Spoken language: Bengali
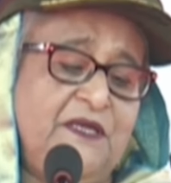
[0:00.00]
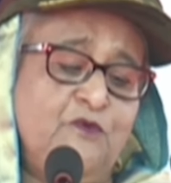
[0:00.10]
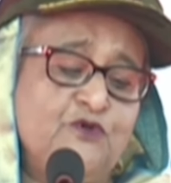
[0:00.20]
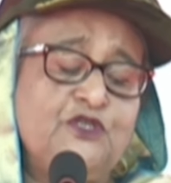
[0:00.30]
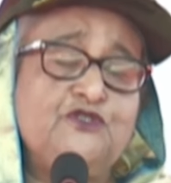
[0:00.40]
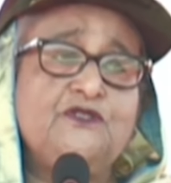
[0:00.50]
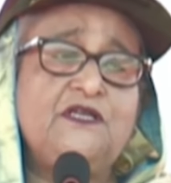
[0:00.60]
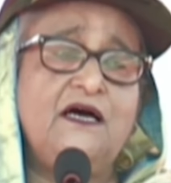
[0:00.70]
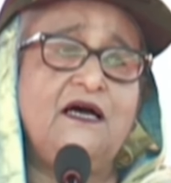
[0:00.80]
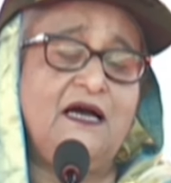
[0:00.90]
বীর
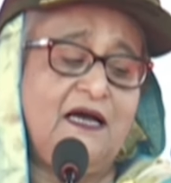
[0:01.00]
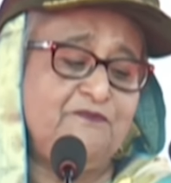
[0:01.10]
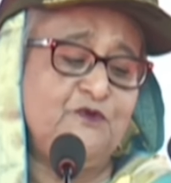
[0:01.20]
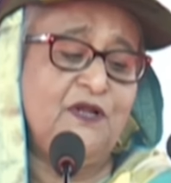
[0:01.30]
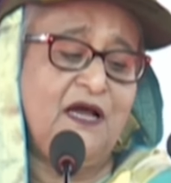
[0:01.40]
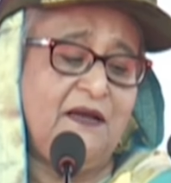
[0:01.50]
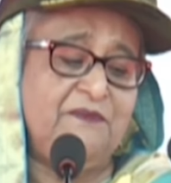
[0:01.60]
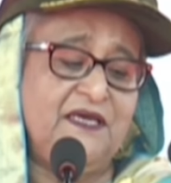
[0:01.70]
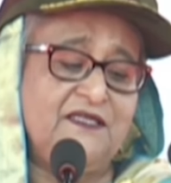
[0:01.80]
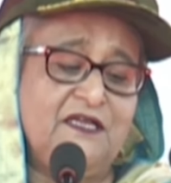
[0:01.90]
মুক্তিযোদ্ধা আব্দুল
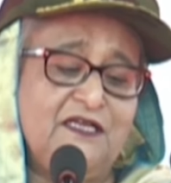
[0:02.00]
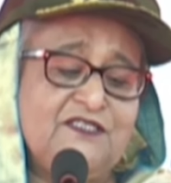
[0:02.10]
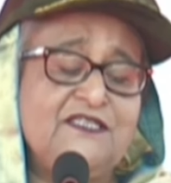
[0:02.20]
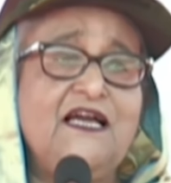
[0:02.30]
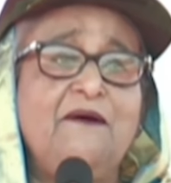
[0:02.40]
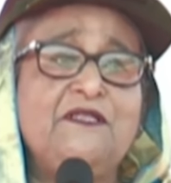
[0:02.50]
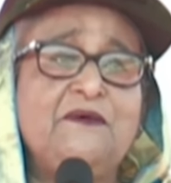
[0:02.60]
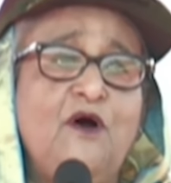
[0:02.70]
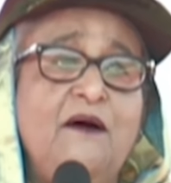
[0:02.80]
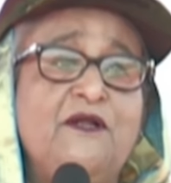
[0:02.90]
হামিদ যিনি
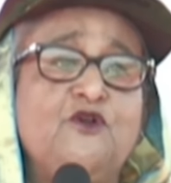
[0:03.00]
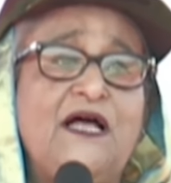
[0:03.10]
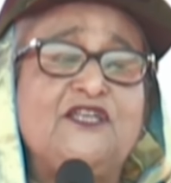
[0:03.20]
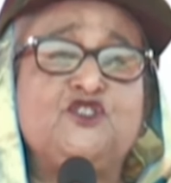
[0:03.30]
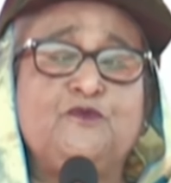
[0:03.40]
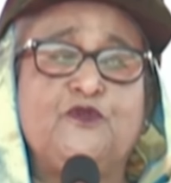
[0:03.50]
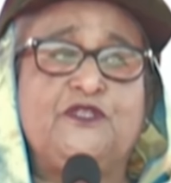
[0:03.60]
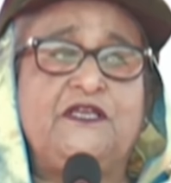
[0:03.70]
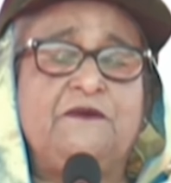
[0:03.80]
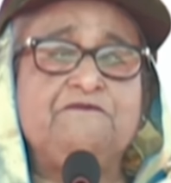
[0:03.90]
আমাদের মহামান্য
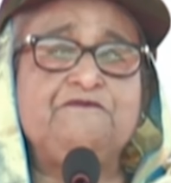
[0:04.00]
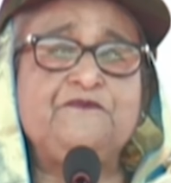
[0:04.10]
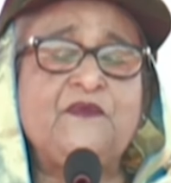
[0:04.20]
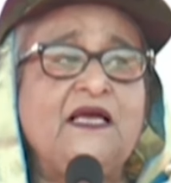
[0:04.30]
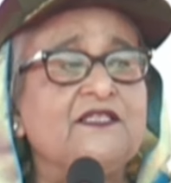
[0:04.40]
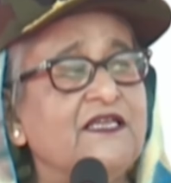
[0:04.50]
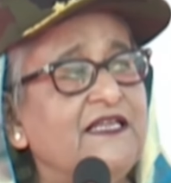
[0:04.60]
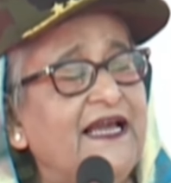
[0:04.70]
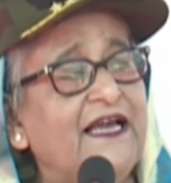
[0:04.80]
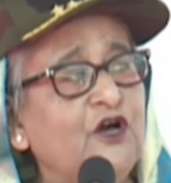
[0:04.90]
রাষ্ট্রপতি
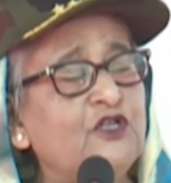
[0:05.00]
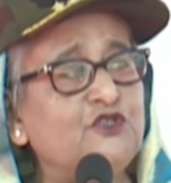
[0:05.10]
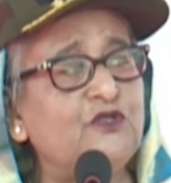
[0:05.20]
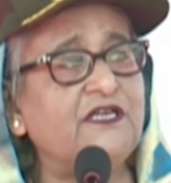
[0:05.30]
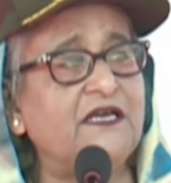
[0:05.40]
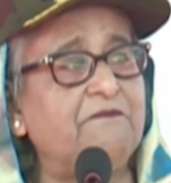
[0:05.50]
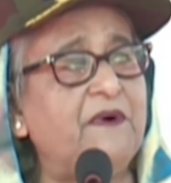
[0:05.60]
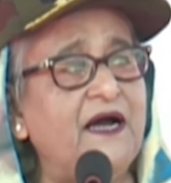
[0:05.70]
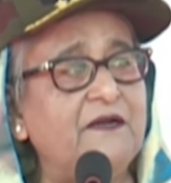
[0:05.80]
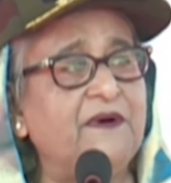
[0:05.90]
তিনি এই অঞ্চল থেকে
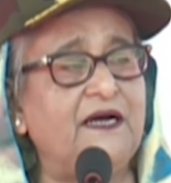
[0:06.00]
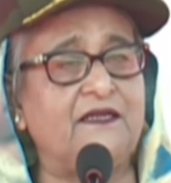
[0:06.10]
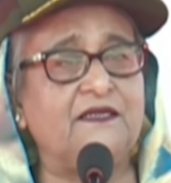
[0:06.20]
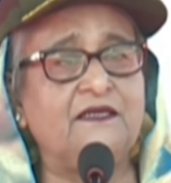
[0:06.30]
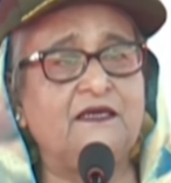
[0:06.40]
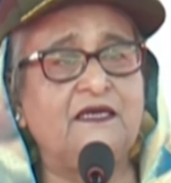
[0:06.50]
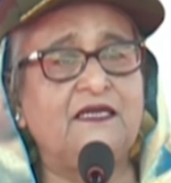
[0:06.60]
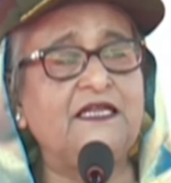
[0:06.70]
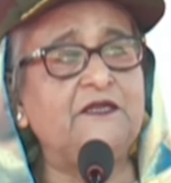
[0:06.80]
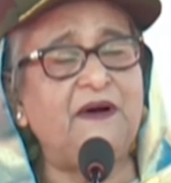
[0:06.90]
বারবার
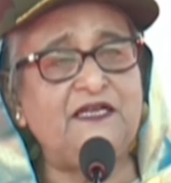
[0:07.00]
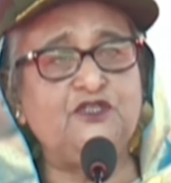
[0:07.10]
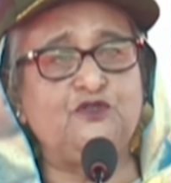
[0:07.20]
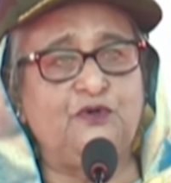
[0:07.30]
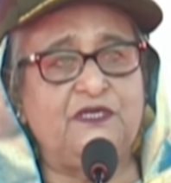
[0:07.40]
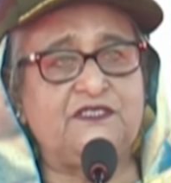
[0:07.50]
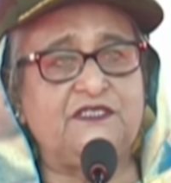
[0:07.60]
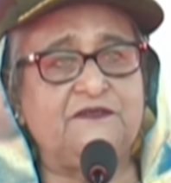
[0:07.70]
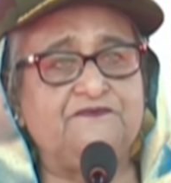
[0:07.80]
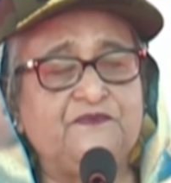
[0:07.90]
নির্বাচিত
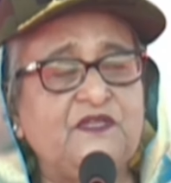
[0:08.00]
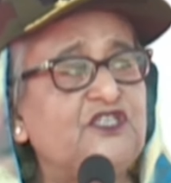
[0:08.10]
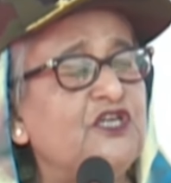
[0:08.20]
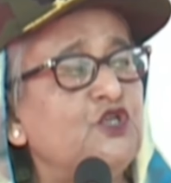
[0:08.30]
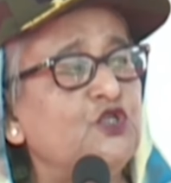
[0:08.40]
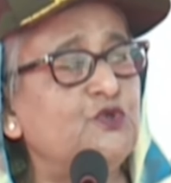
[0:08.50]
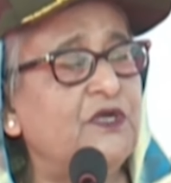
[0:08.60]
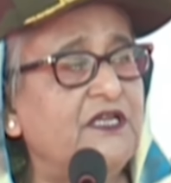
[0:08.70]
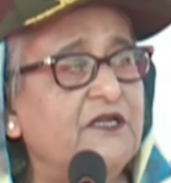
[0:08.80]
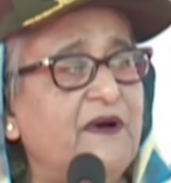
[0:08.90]
হয়েছেন সেই
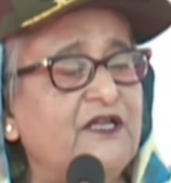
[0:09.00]
সত্তরের